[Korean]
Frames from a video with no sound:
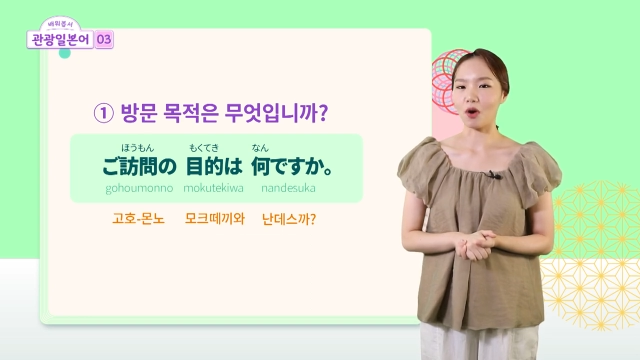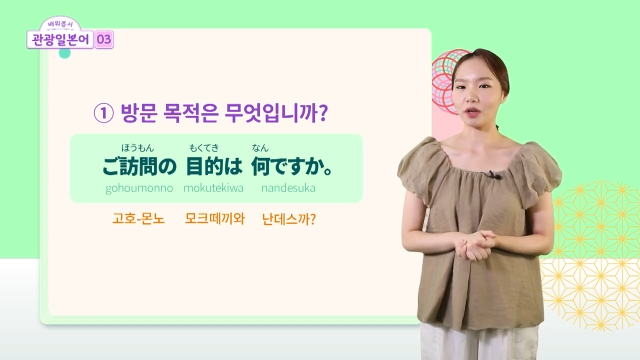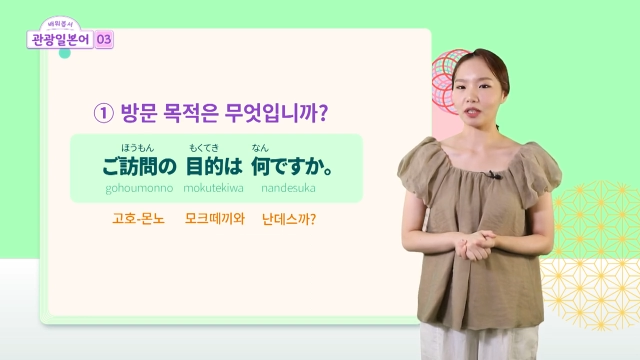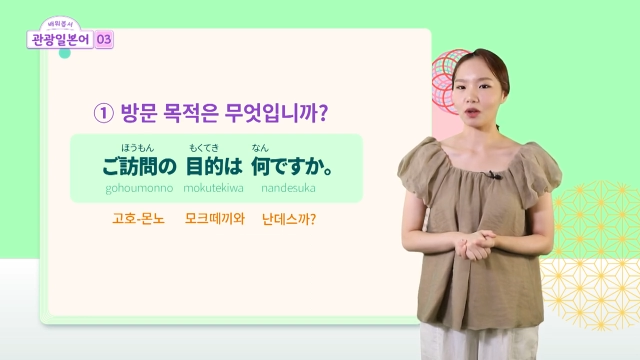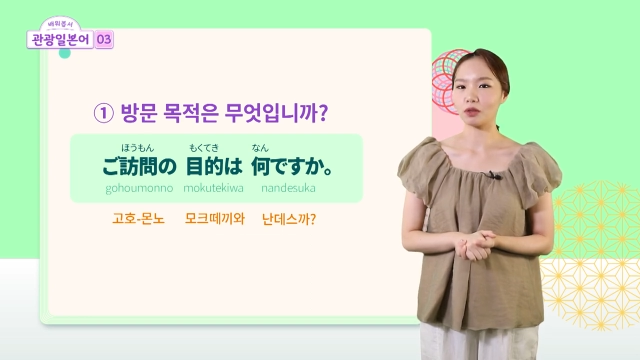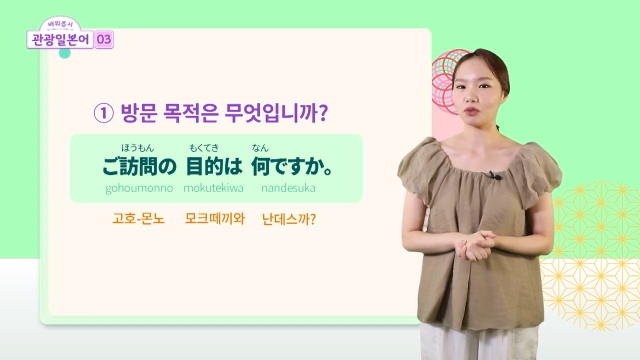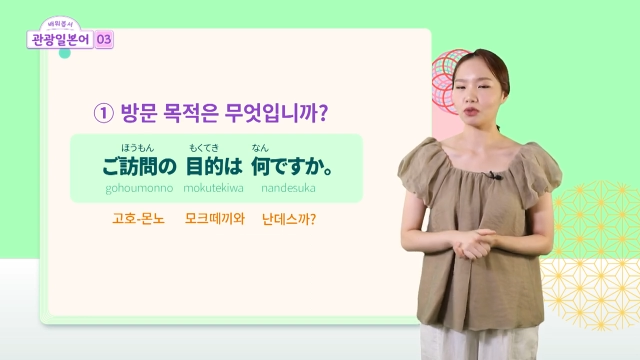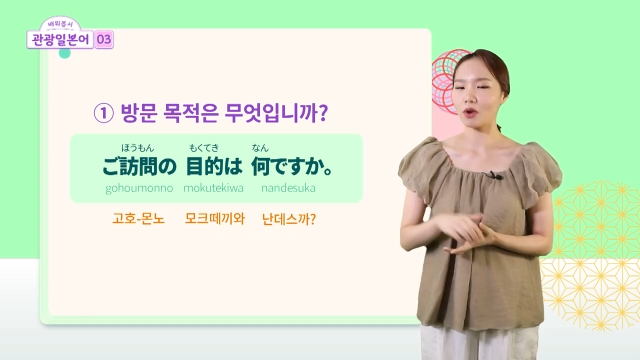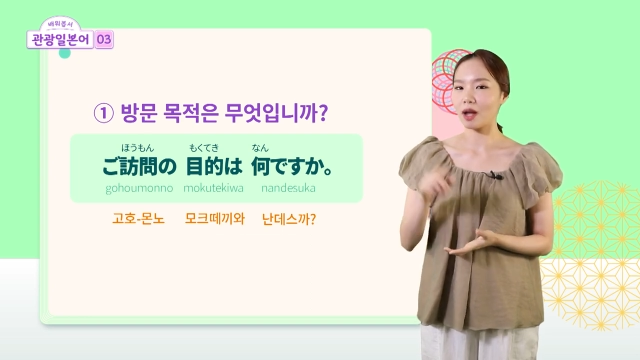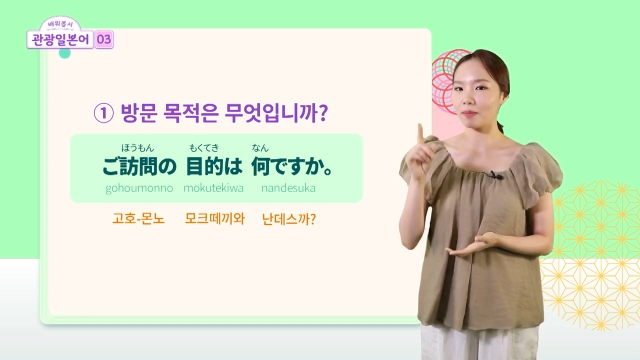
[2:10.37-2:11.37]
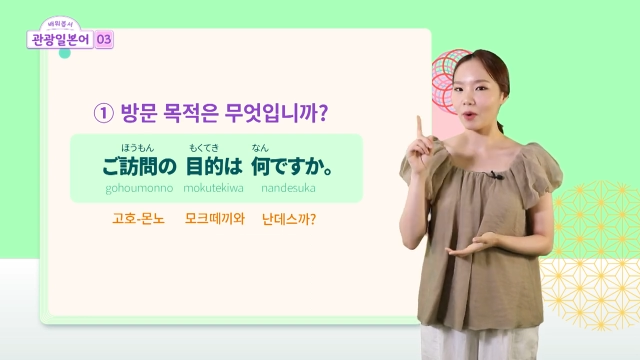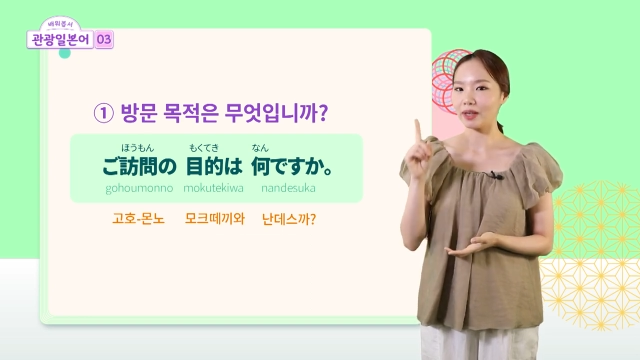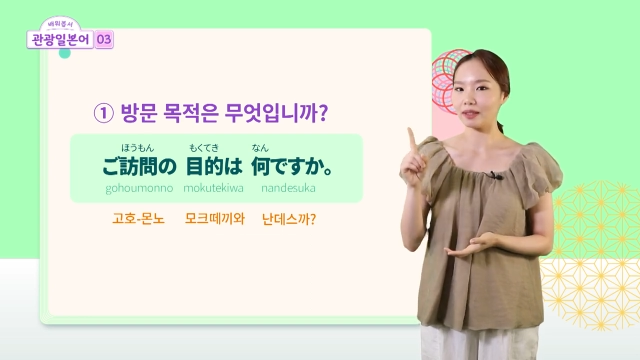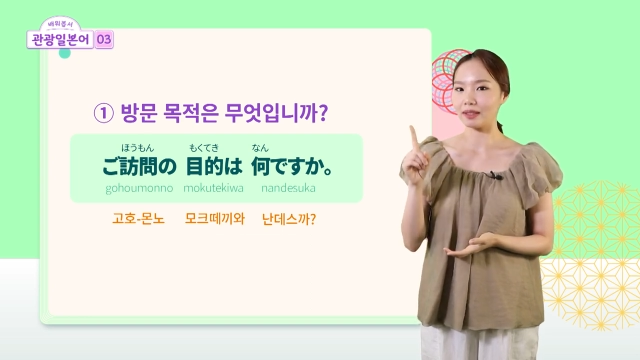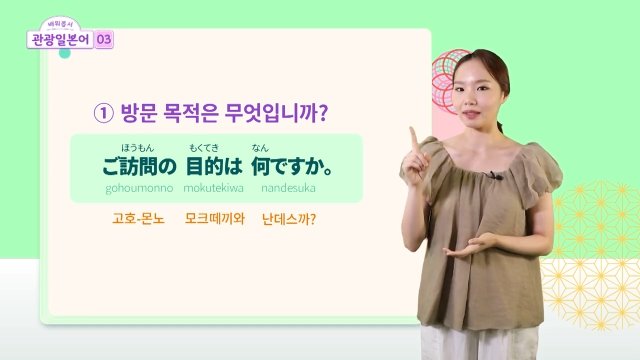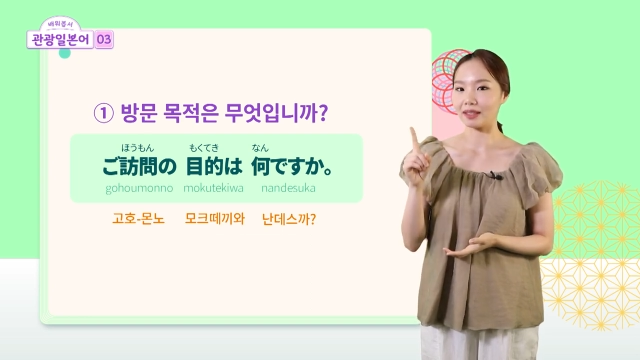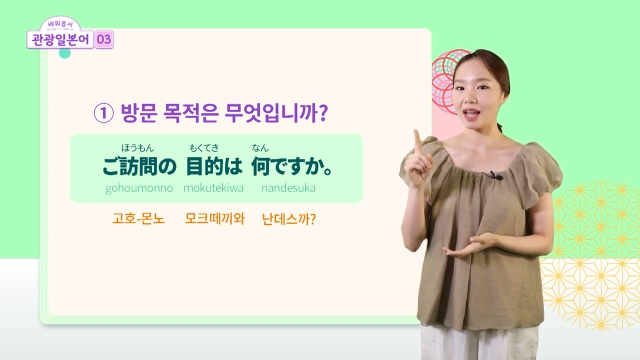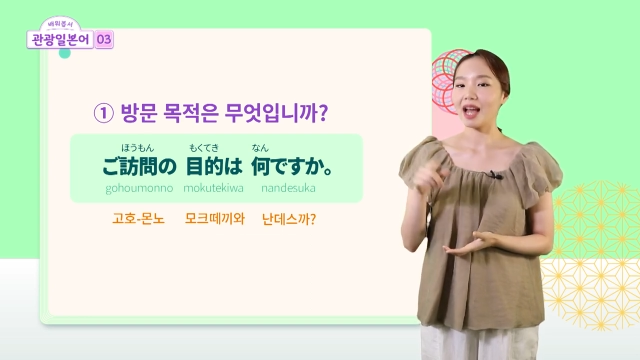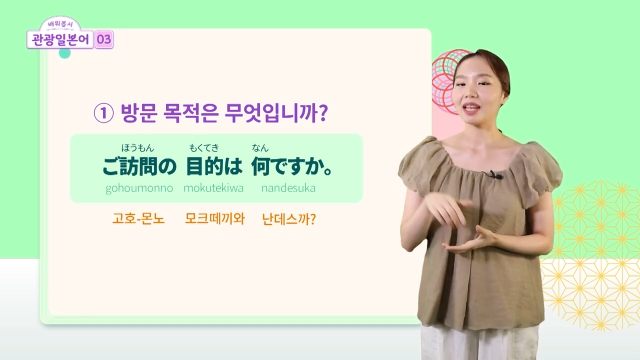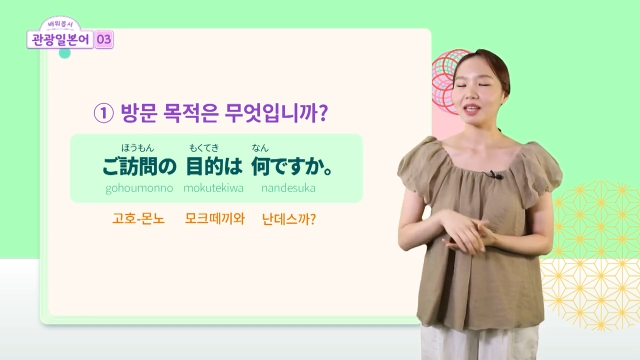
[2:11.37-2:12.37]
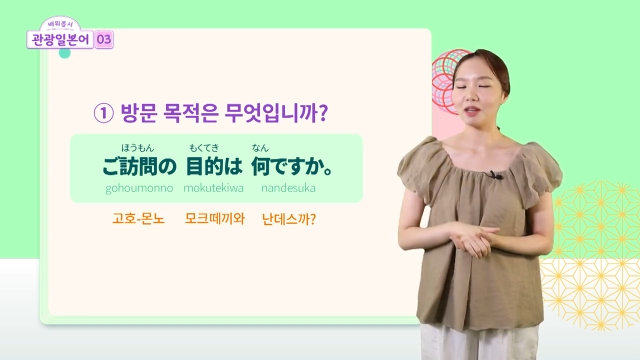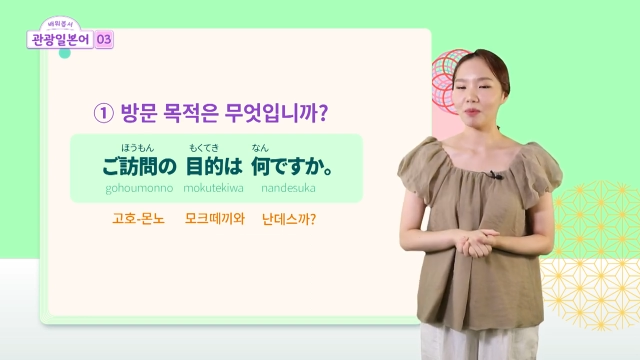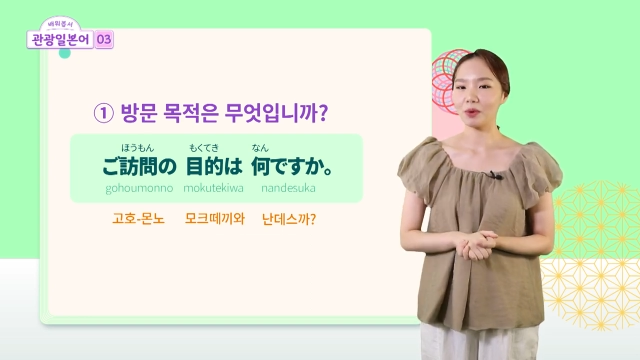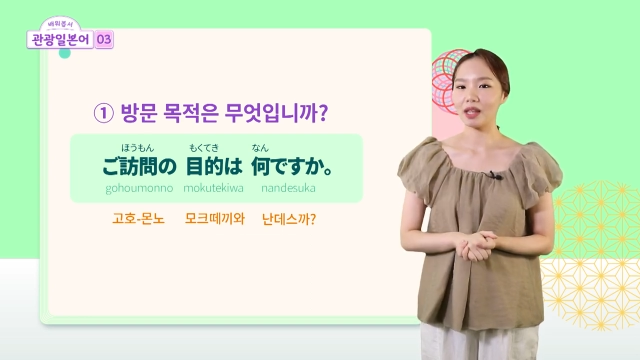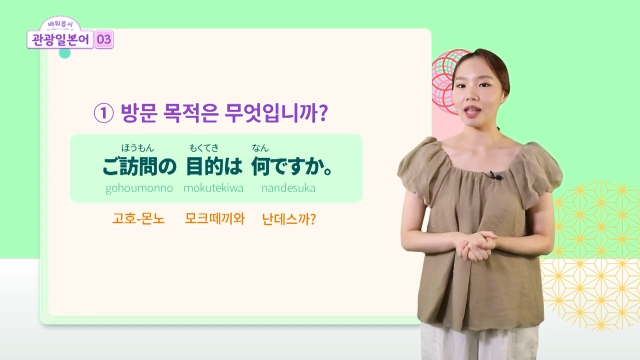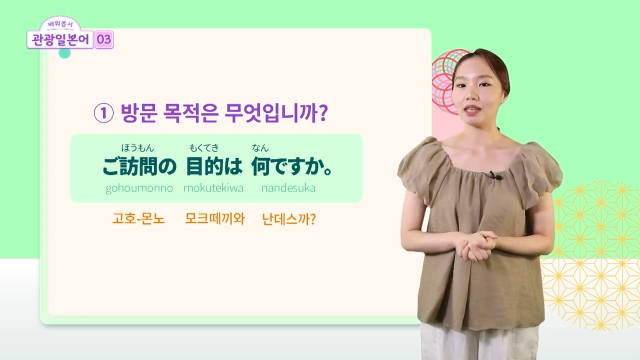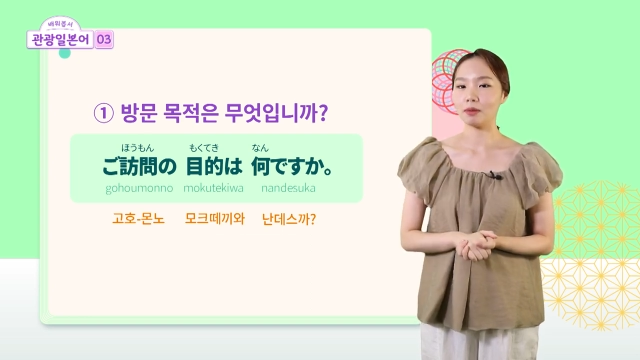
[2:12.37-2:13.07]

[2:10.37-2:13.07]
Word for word: 여기서 중요한 포인트, 일본에